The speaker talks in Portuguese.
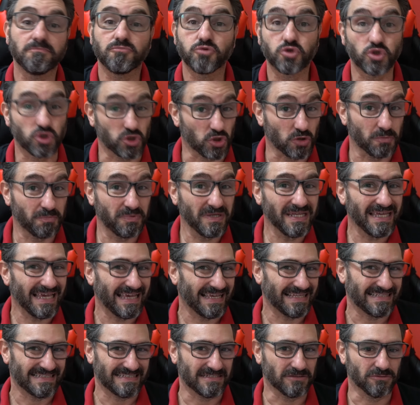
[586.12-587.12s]

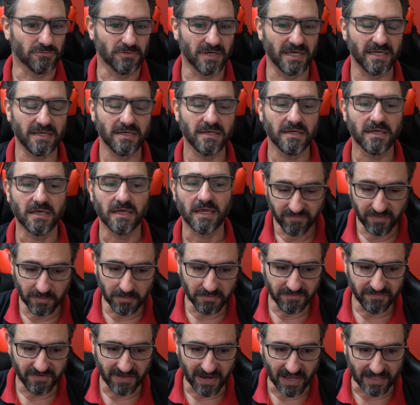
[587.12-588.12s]
surpreende, não é?
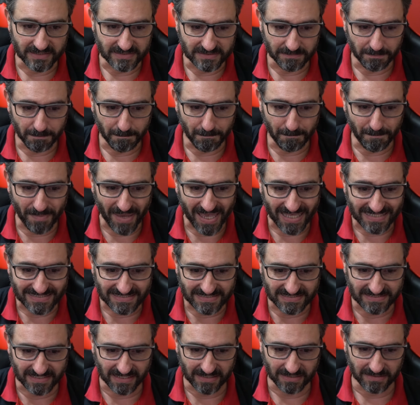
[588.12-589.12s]
Vamos falar de
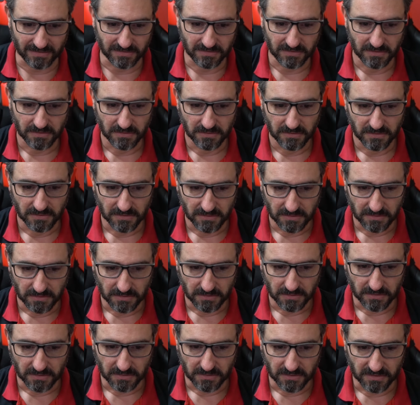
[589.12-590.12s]
peça.
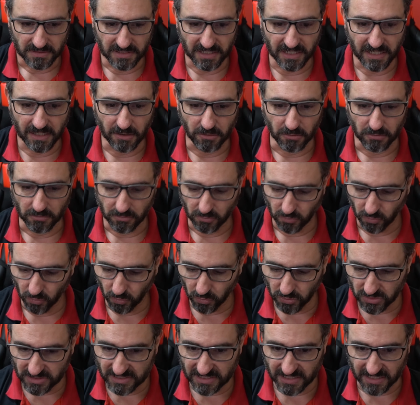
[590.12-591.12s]
Nereu,
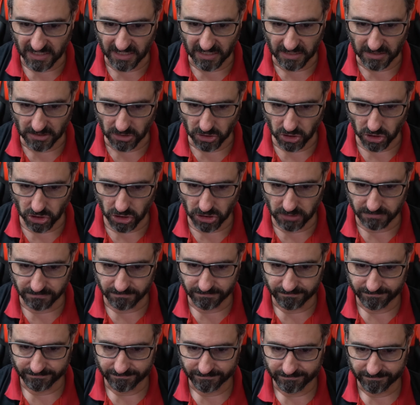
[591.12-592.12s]
o
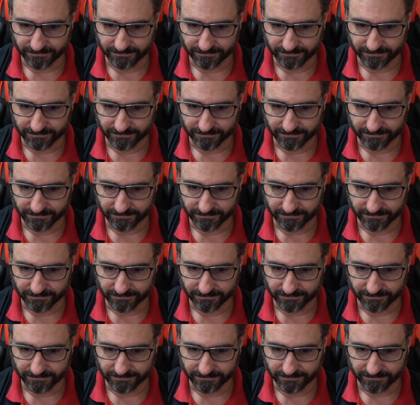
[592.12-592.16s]
seguinte.